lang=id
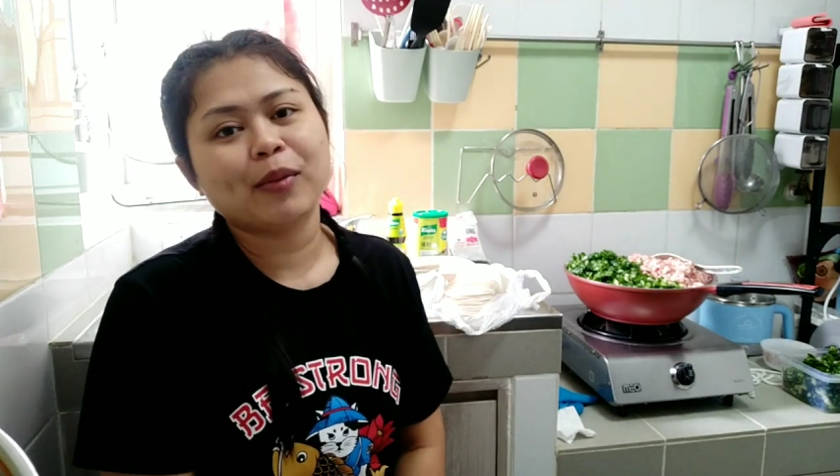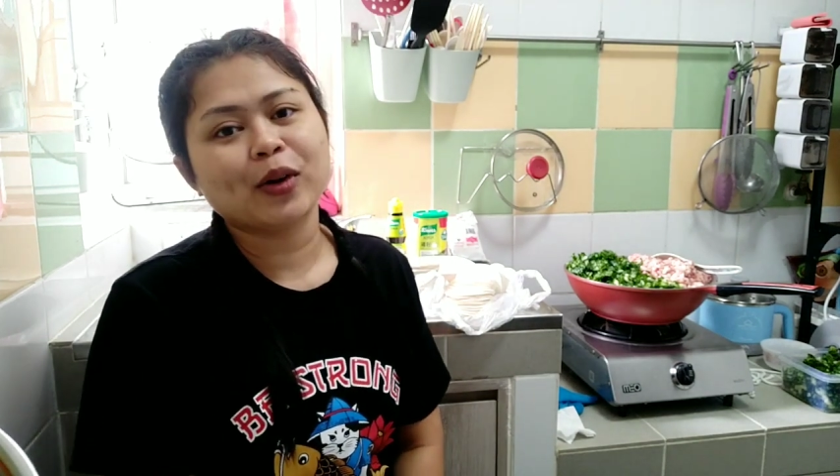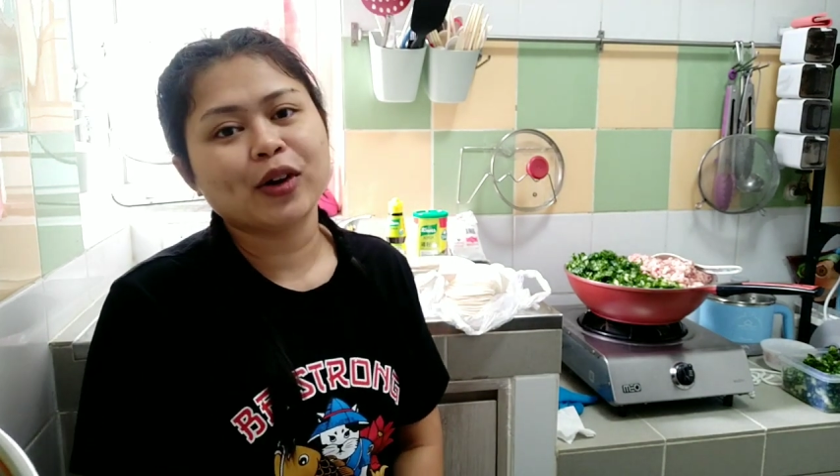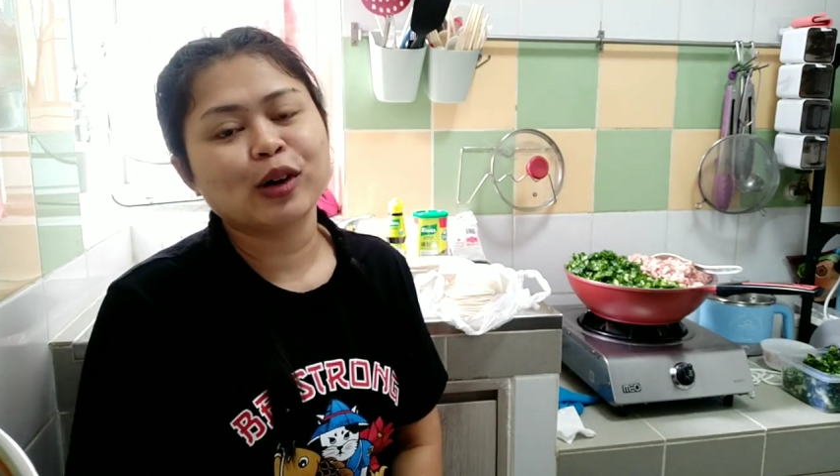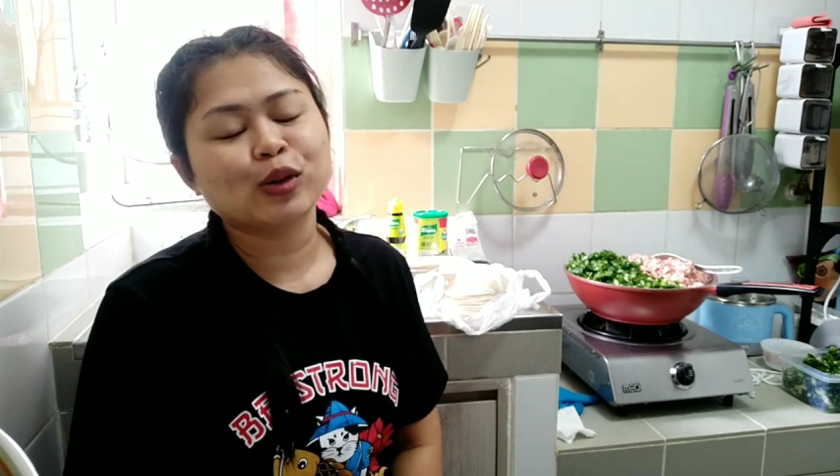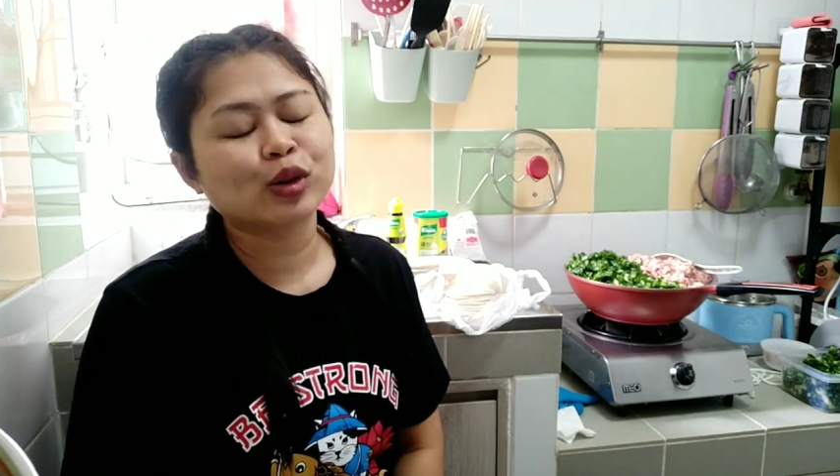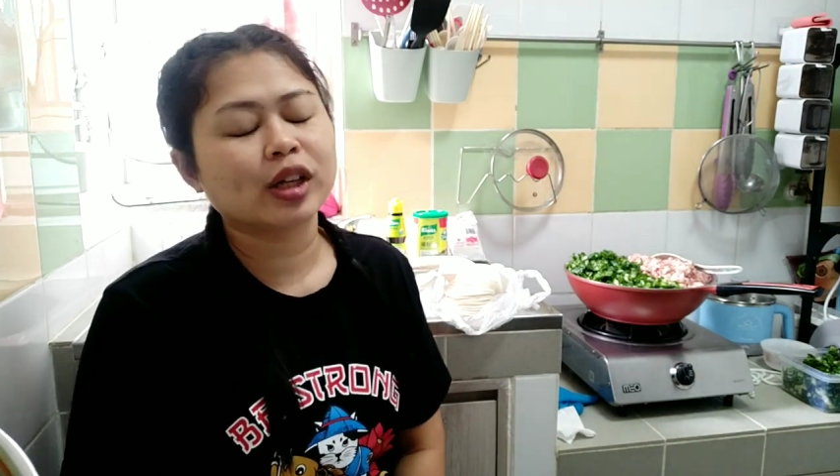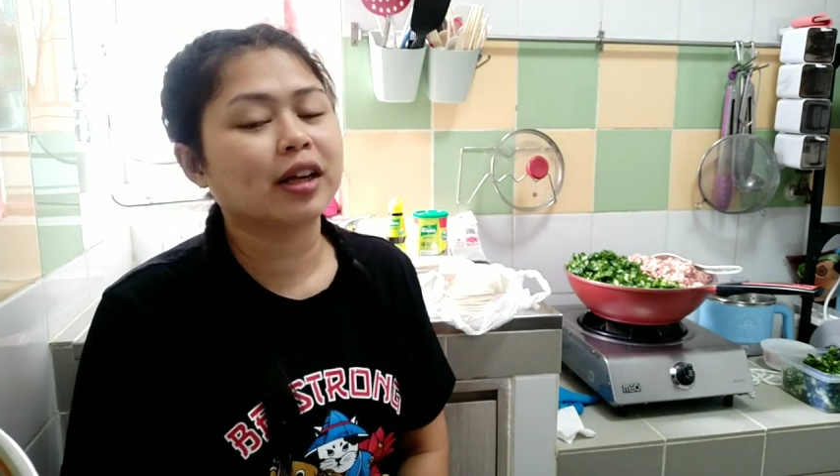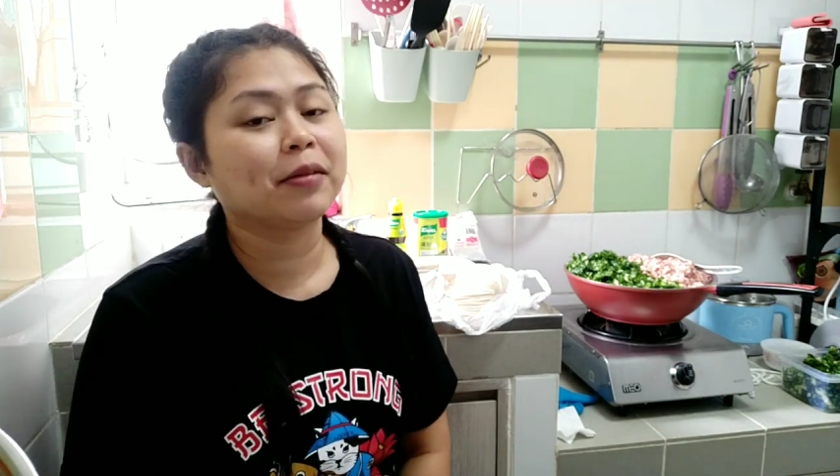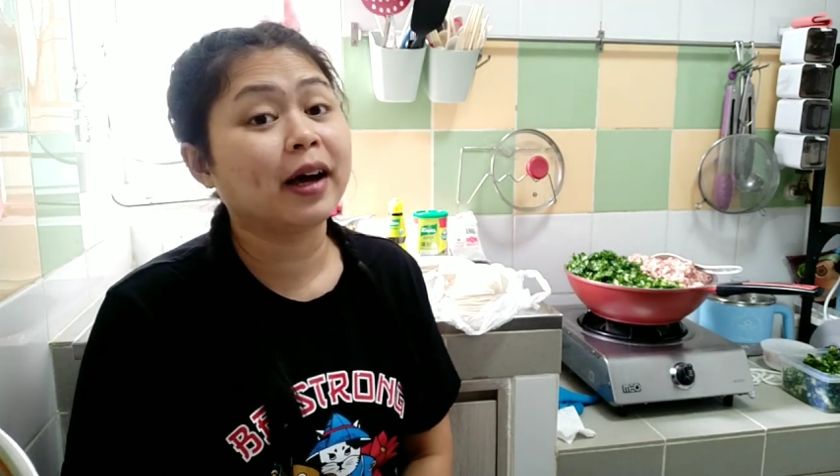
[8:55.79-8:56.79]
pokoknya aku tuh
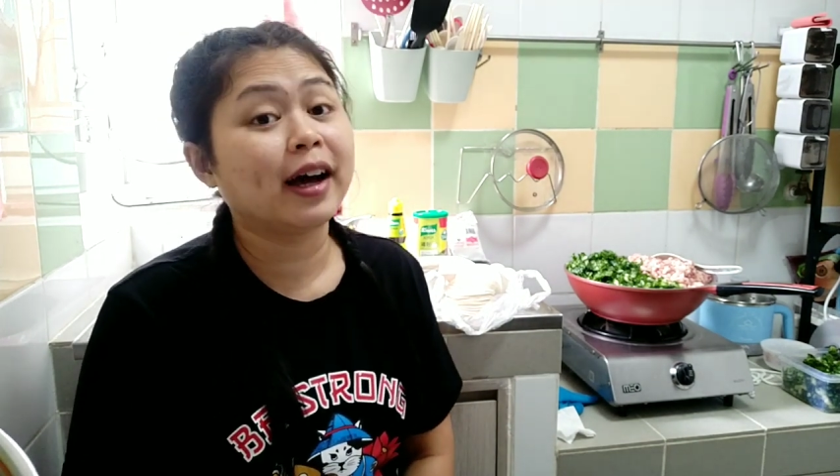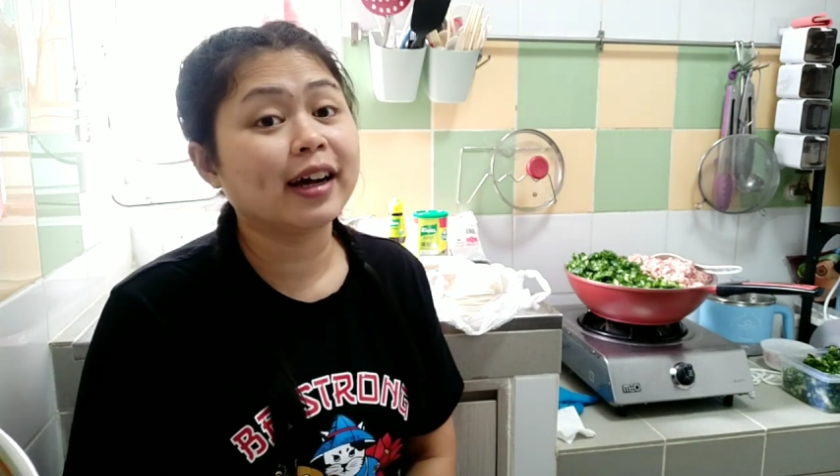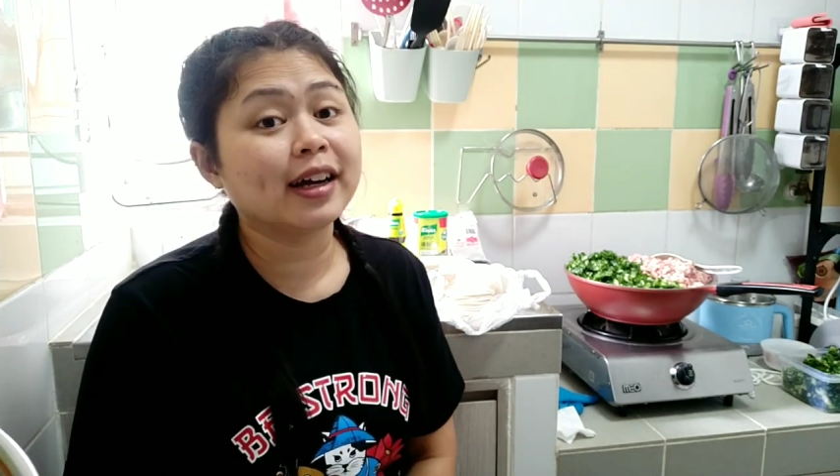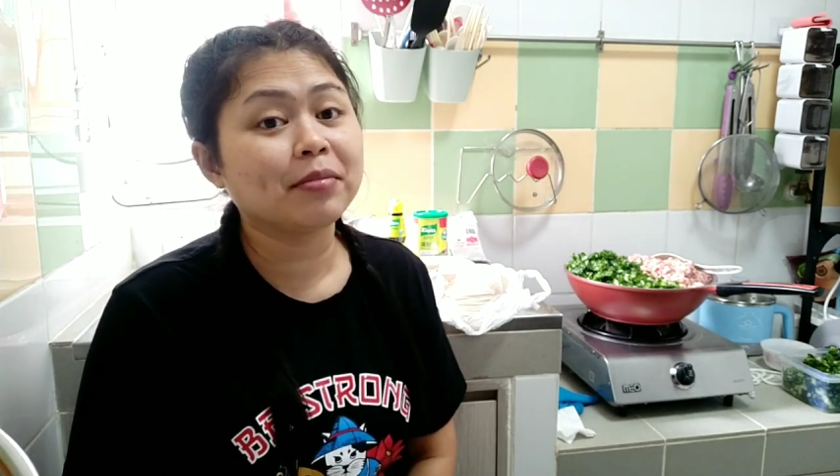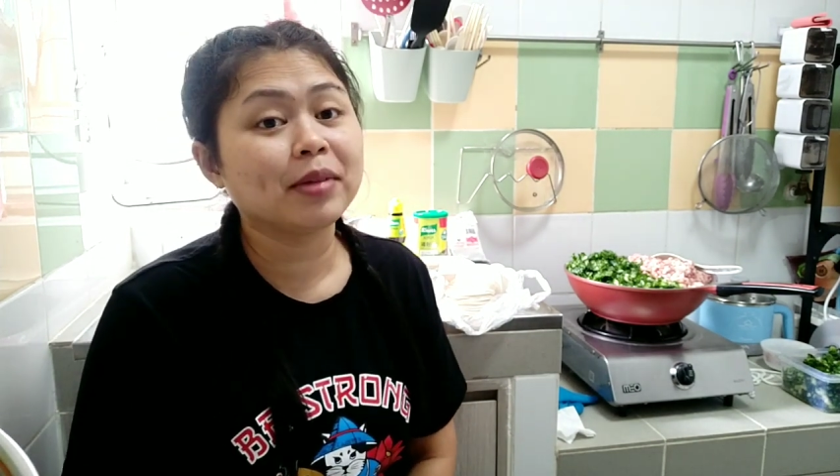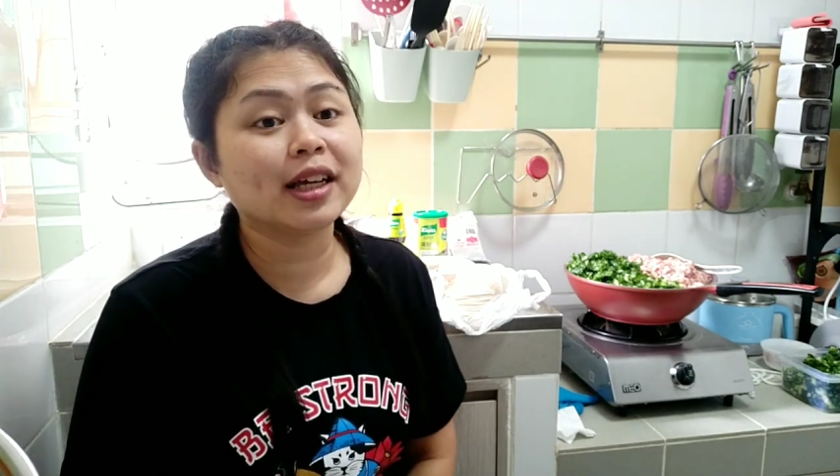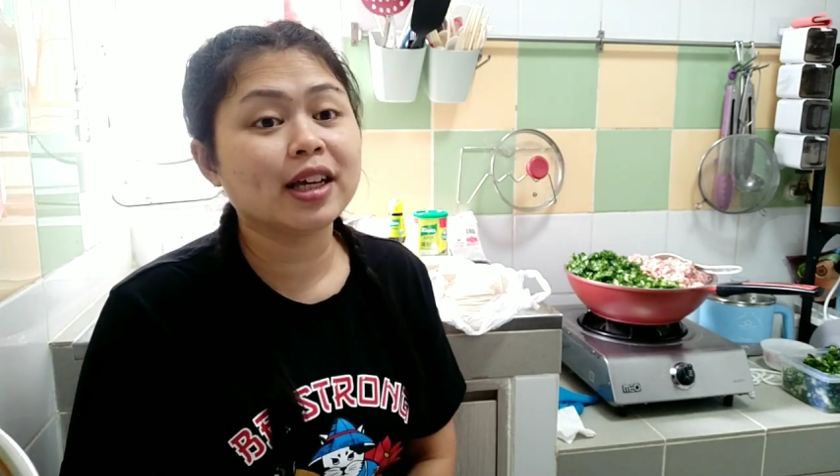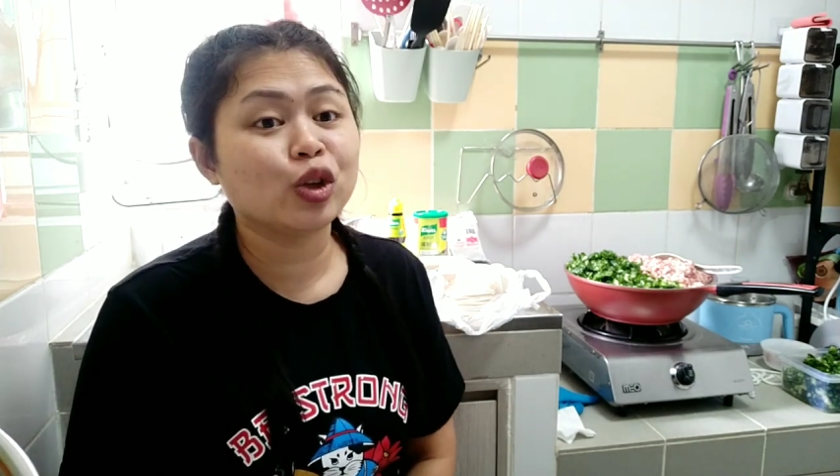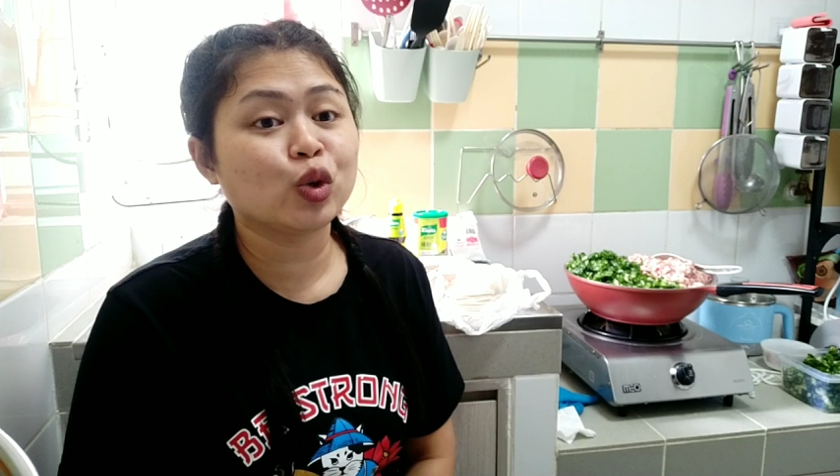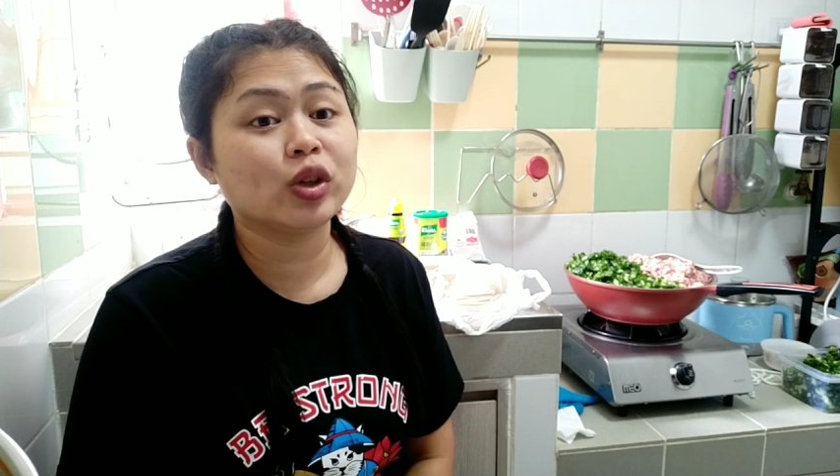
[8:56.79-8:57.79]
sering banget
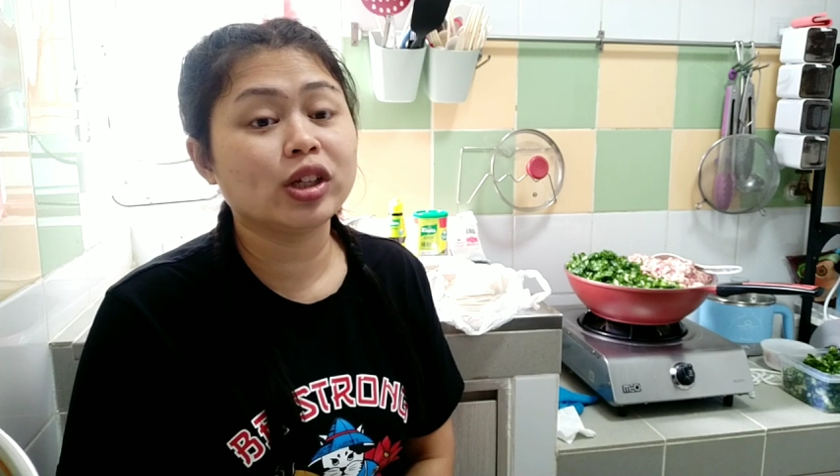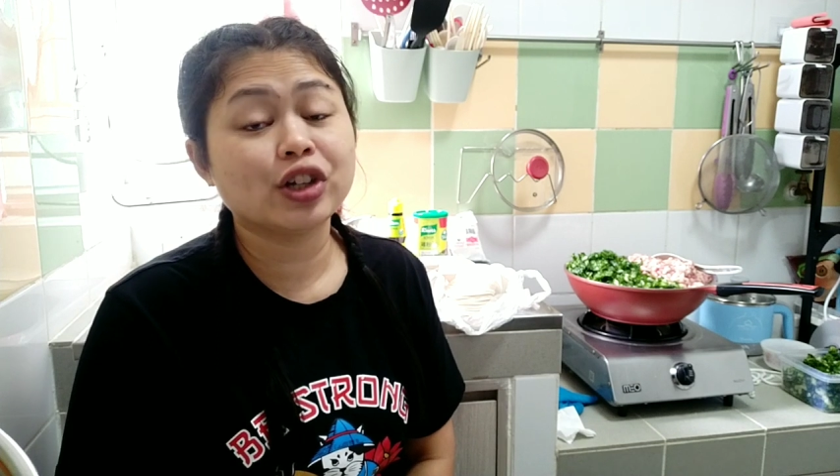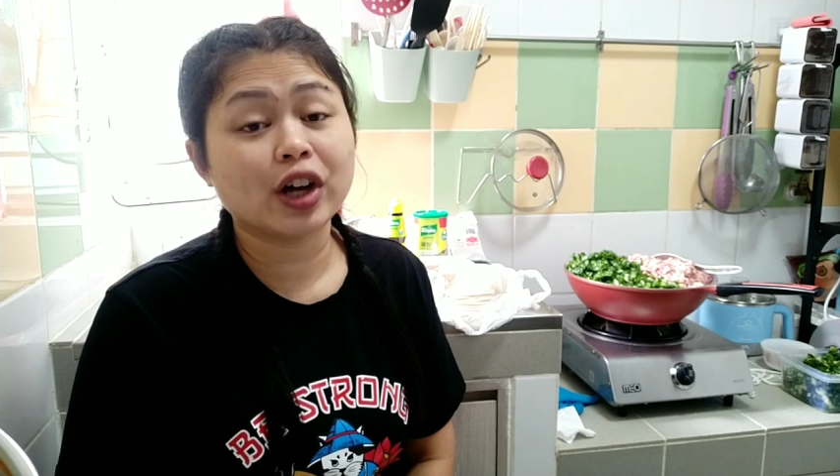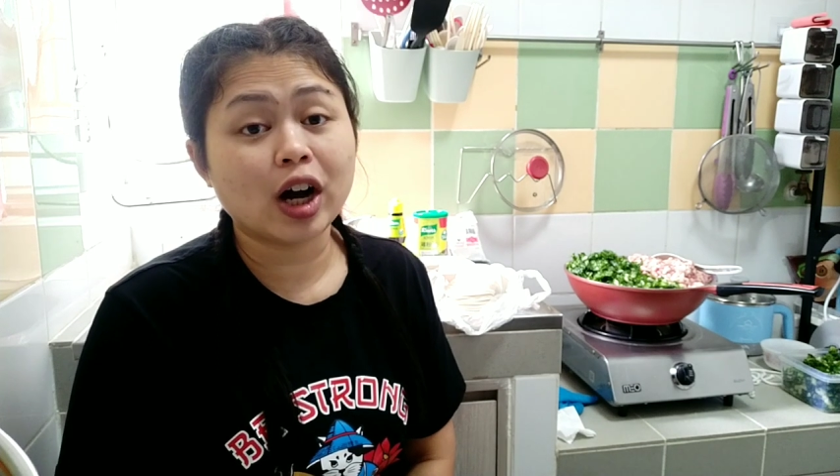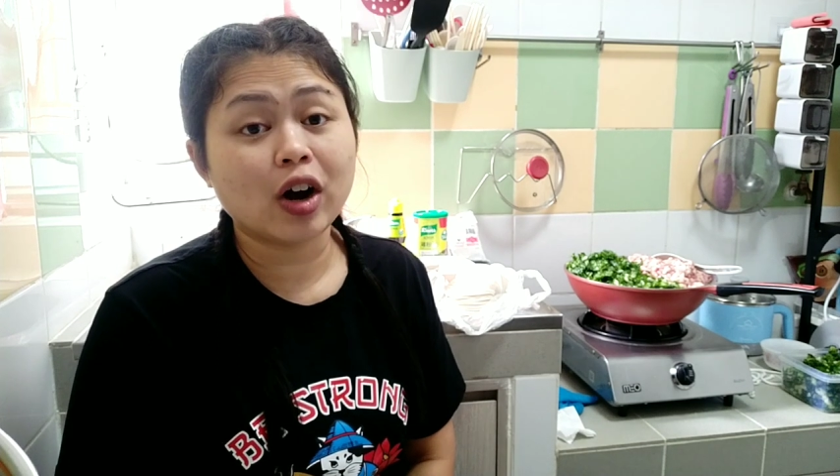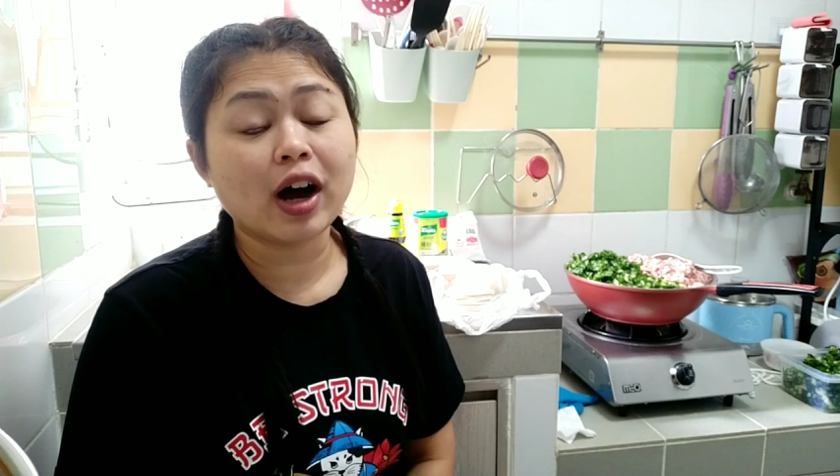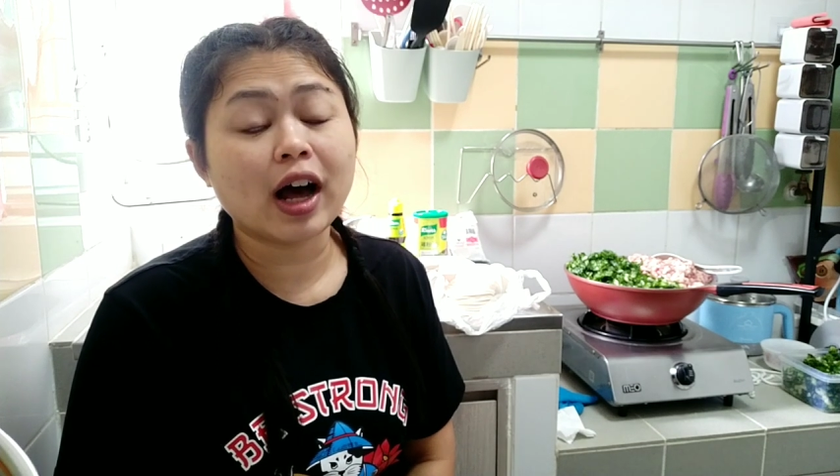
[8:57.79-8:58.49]
bikin suijau